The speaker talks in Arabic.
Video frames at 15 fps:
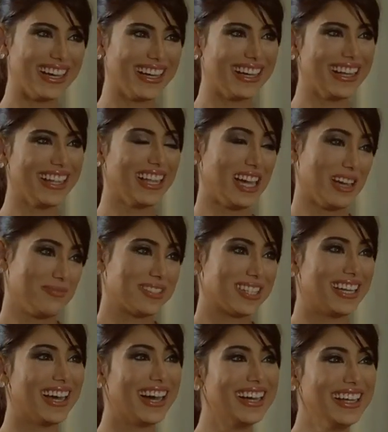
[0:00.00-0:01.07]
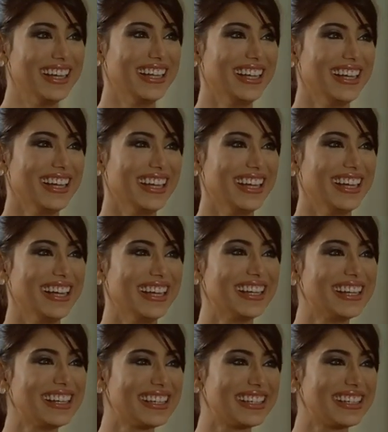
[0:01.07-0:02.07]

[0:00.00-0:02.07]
فعلا الحمد لله الحمد لله